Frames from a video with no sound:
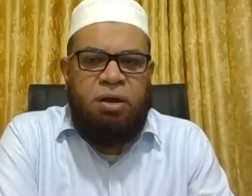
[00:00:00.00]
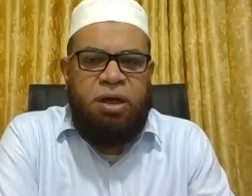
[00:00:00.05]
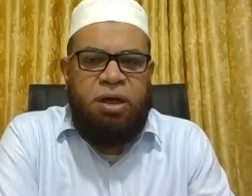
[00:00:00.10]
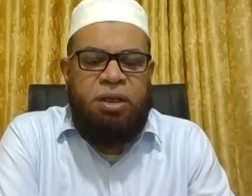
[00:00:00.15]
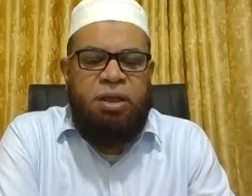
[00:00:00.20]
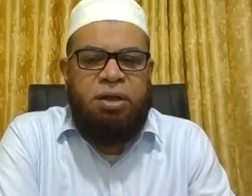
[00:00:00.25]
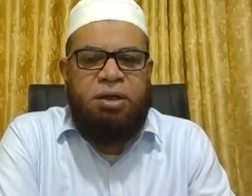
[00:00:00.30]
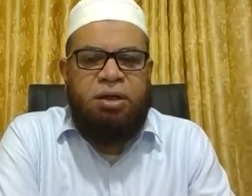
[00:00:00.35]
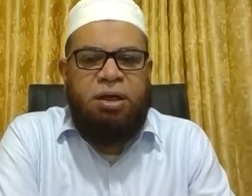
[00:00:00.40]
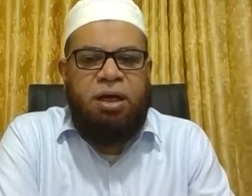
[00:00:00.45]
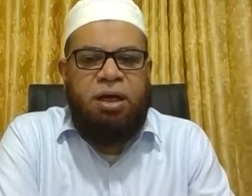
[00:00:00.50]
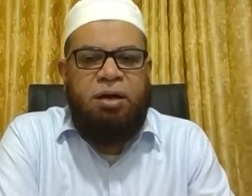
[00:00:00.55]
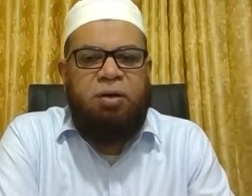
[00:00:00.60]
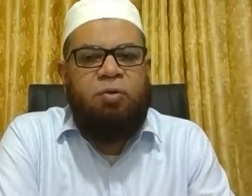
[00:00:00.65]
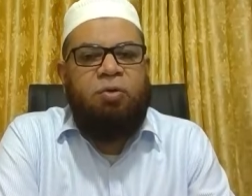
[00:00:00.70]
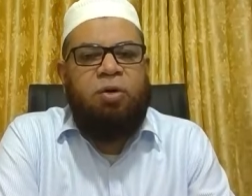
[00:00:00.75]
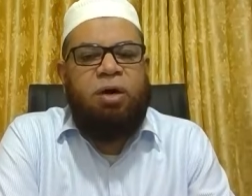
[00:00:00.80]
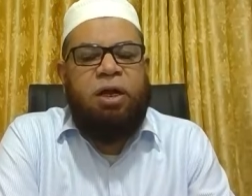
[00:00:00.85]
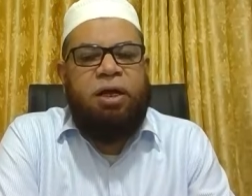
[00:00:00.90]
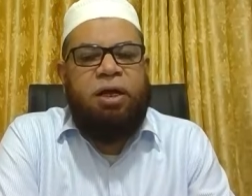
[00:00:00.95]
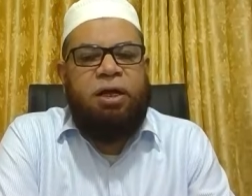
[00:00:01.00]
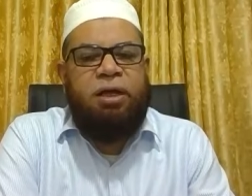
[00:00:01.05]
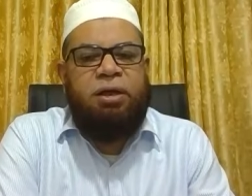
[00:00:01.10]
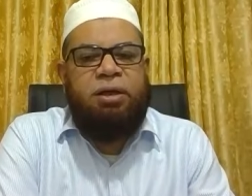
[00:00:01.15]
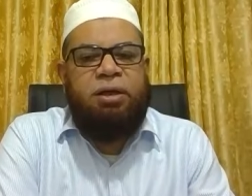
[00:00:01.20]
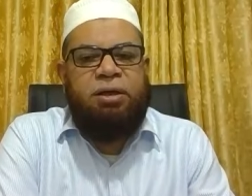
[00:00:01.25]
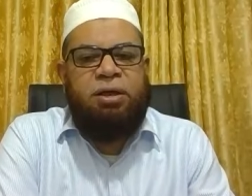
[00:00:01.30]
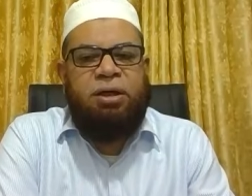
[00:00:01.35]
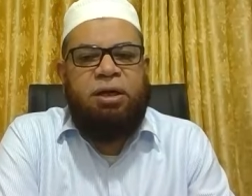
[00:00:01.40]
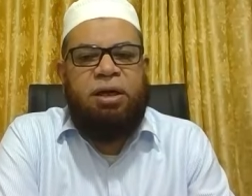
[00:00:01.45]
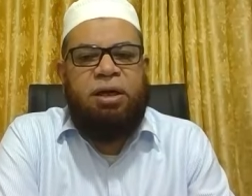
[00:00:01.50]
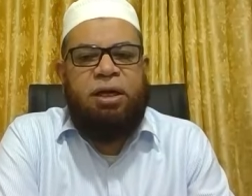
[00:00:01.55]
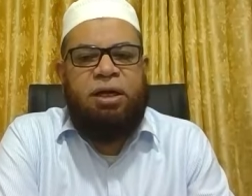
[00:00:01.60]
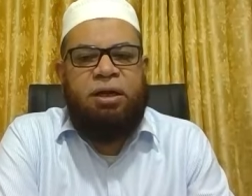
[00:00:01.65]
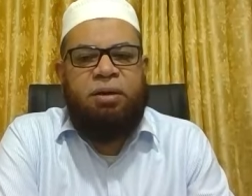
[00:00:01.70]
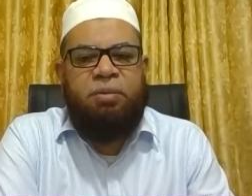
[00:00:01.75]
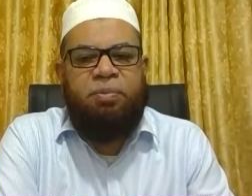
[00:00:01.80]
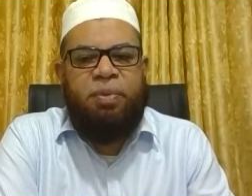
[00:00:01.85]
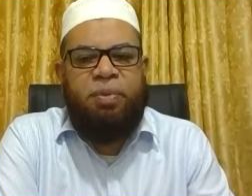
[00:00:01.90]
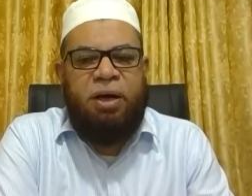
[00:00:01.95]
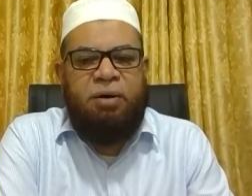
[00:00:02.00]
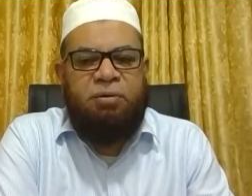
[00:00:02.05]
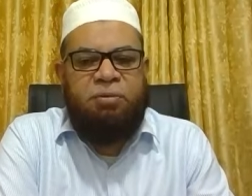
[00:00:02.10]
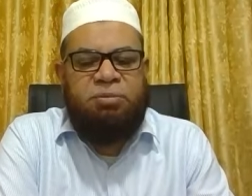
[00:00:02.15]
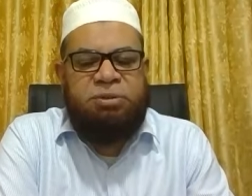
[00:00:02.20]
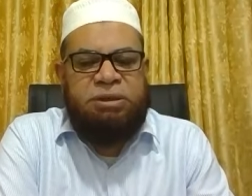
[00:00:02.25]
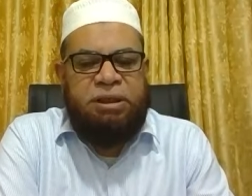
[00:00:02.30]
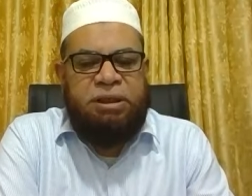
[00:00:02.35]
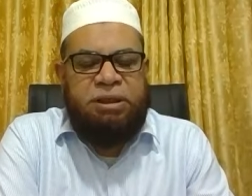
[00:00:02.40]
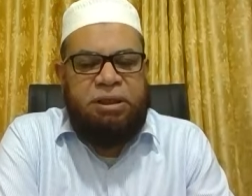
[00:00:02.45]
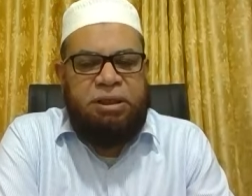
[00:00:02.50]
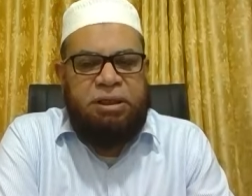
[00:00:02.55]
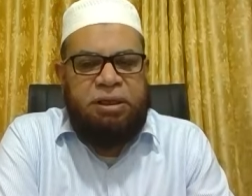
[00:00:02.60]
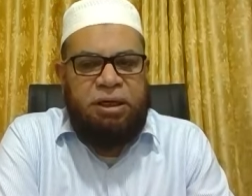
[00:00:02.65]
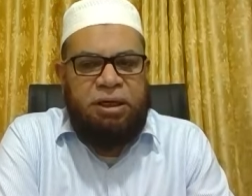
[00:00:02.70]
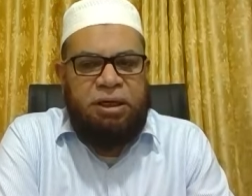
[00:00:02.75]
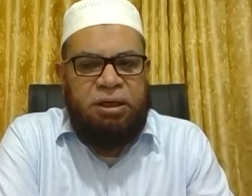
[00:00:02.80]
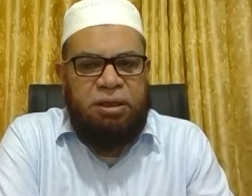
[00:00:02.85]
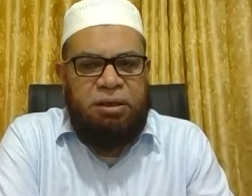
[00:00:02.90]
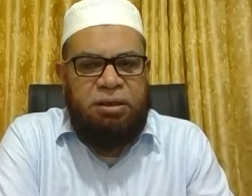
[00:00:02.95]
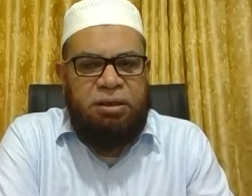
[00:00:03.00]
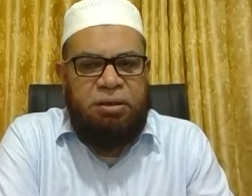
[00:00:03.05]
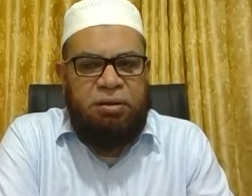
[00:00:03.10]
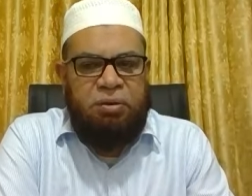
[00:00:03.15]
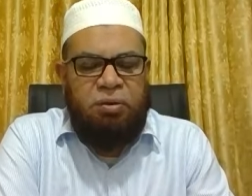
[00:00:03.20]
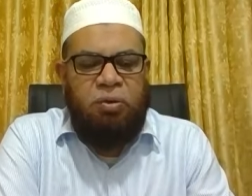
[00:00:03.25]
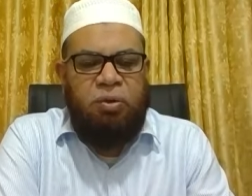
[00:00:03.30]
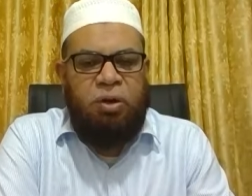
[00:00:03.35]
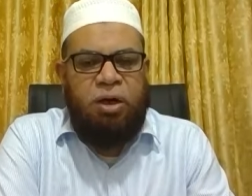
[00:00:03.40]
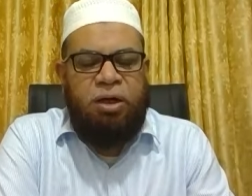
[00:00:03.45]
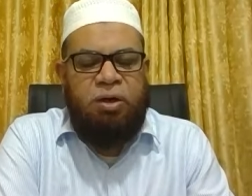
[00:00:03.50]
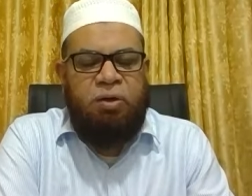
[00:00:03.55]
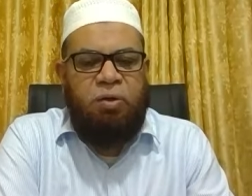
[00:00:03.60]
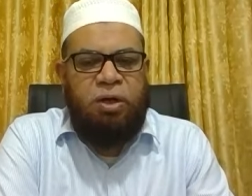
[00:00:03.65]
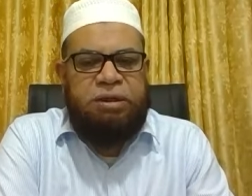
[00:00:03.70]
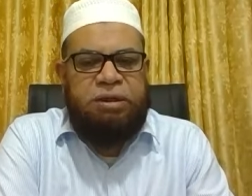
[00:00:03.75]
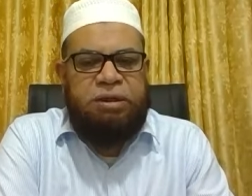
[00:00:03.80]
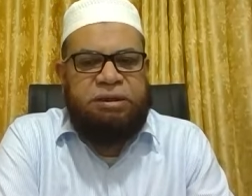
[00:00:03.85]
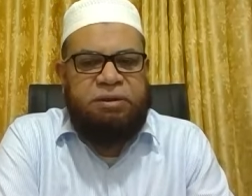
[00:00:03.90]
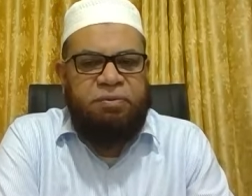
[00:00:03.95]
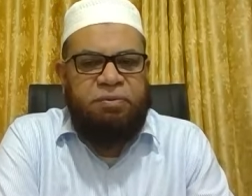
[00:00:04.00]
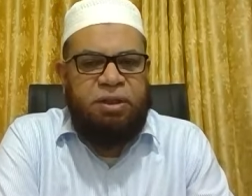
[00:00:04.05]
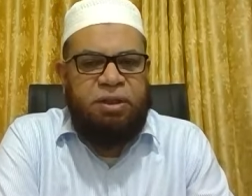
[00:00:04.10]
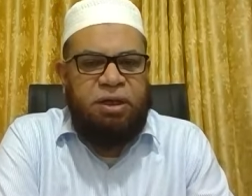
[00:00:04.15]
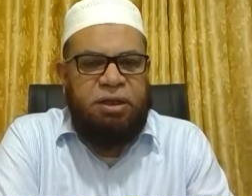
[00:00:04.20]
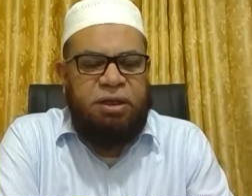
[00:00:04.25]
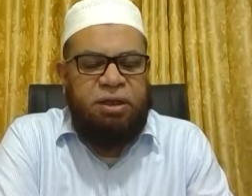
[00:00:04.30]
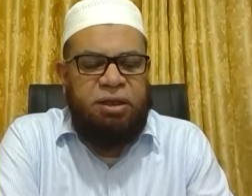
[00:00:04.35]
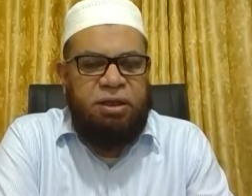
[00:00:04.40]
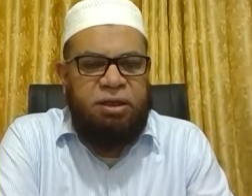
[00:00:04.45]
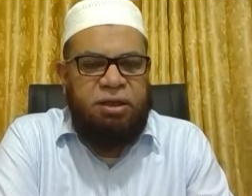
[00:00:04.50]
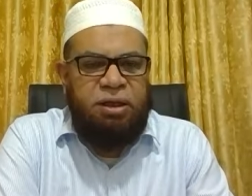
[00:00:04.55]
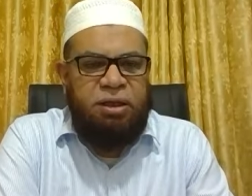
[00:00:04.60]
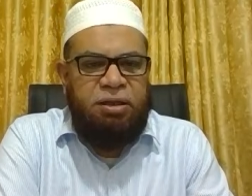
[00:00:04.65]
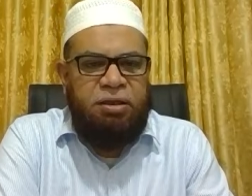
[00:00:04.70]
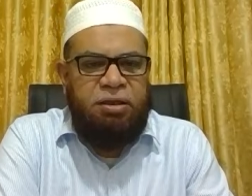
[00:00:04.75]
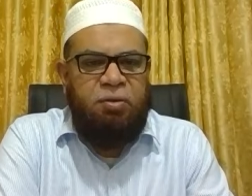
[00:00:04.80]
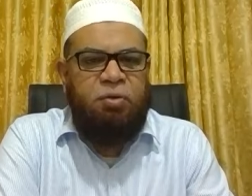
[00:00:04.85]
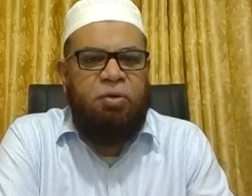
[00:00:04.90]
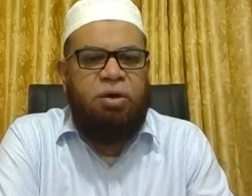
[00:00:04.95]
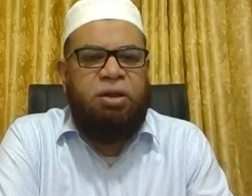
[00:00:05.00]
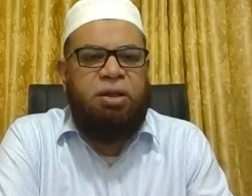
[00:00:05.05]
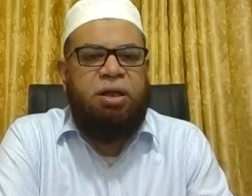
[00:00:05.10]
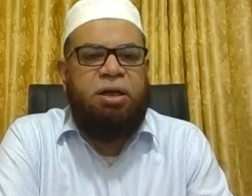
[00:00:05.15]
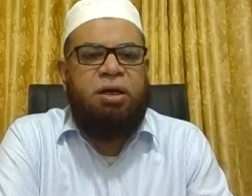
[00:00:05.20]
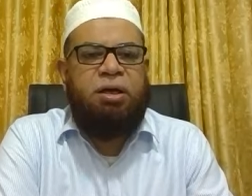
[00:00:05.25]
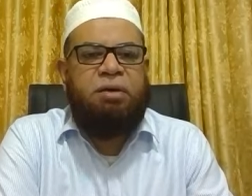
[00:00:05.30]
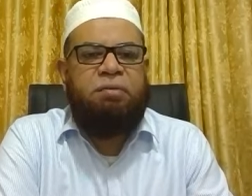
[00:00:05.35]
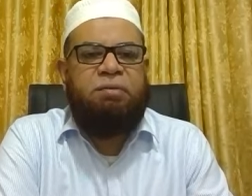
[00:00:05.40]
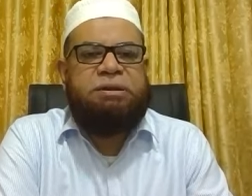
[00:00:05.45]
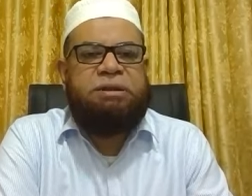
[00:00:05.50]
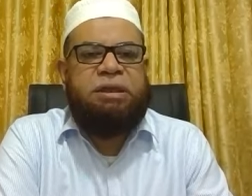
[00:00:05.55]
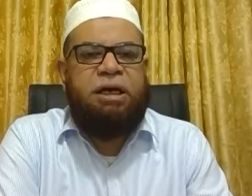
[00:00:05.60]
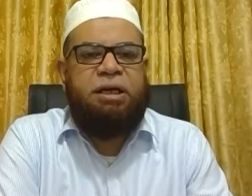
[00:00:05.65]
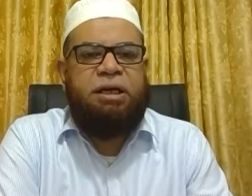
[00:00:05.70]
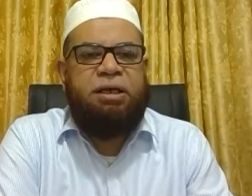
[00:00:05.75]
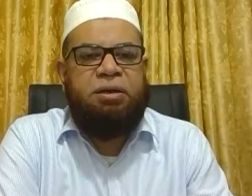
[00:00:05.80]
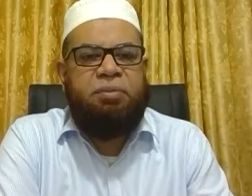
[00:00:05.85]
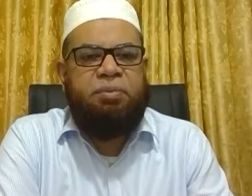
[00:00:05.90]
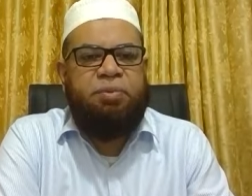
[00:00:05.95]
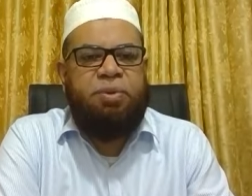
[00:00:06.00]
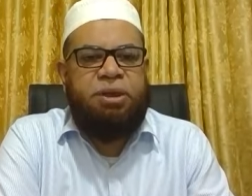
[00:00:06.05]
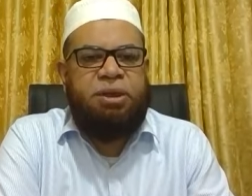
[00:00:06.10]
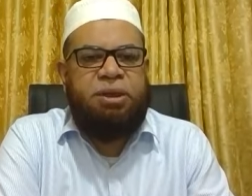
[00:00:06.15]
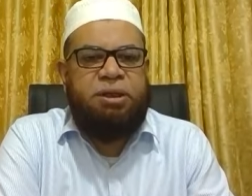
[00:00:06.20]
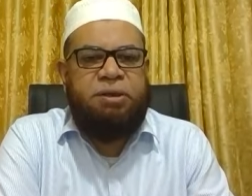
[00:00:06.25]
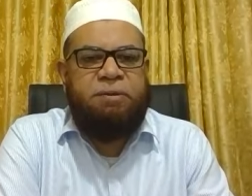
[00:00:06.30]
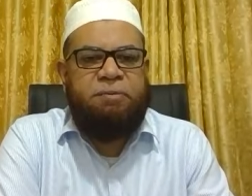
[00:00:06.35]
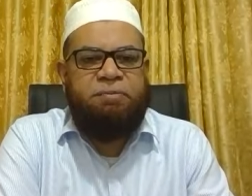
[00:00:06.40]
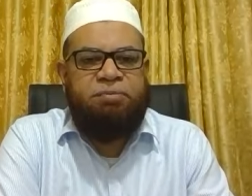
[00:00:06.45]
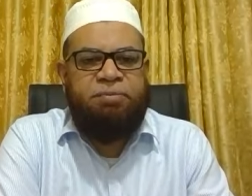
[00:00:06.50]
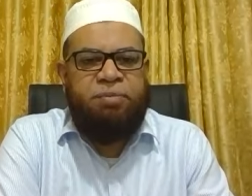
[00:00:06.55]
எதற்காக உங்களை நீங்கள் என்ன பாவம் செய்தீர்கள் உங்களை கொலை செய்வதற்கு என்று அந்த குழந்தைகள் விசாரிக்கப்பட்டு